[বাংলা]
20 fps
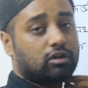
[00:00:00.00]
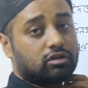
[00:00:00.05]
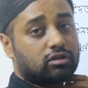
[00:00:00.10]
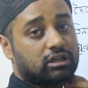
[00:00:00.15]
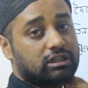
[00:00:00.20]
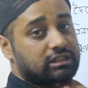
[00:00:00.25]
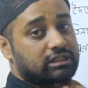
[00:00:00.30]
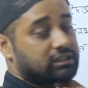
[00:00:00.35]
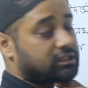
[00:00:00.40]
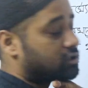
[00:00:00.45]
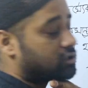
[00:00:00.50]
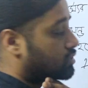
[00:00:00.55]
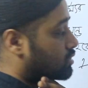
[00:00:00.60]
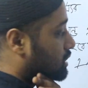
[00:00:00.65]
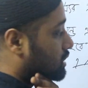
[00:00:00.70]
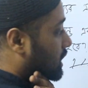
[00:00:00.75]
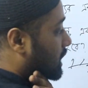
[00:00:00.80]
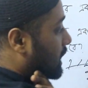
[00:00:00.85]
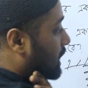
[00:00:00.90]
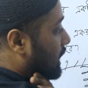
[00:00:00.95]
কত আসতেছে
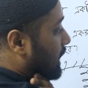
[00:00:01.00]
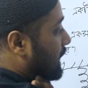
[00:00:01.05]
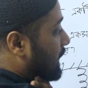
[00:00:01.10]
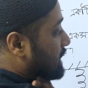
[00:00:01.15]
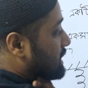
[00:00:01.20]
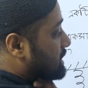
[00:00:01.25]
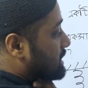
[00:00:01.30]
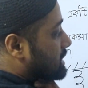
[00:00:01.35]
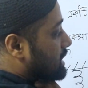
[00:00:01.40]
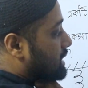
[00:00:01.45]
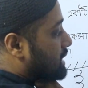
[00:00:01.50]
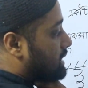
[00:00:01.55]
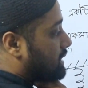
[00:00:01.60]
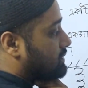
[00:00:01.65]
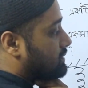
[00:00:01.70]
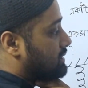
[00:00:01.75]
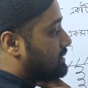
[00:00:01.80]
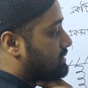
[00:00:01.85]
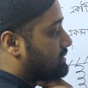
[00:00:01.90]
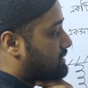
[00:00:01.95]
টোটাল এই যে একটা
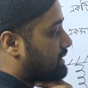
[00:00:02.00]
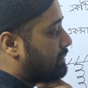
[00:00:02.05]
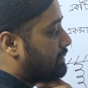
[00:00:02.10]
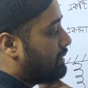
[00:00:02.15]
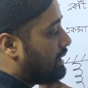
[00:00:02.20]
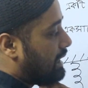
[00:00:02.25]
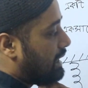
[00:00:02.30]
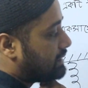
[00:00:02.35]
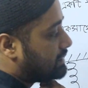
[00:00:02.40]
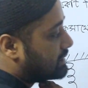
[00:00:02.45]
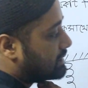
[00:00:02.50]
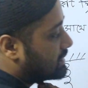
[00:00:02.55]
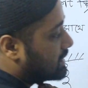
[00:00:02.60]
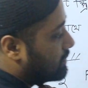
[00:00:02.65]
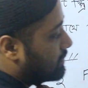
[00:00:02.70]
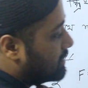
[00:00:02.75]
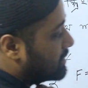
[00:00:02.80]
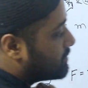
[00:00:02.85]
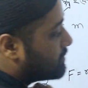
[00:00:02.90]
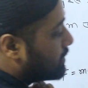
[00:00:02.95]
সিস্টেম এই
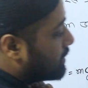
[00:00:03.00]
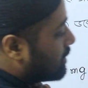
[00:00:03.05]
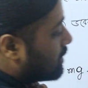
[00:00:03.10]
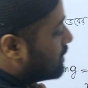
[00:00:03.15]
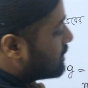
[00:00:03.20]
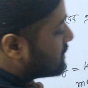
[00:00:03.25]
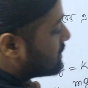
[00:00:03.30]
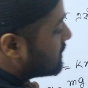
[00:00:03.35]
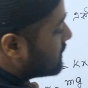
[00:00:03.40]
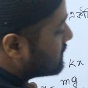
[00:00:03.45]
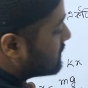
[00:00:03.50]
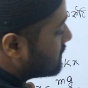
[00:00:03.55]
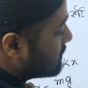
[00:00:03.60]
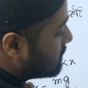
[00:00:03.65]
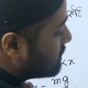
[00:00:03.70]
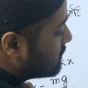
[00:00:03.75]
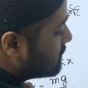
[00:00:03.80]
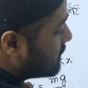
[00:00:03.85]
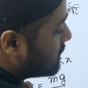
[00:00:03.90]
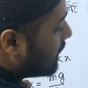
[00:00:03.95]
সিস্টেমের স্প্রিং কনস্ট্যান্ট
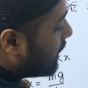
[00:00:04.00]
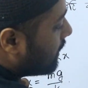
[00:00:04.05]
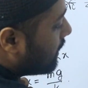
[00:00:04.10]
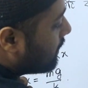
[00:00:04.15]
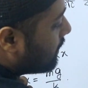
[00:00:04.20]
আসতেছে হচ্ছে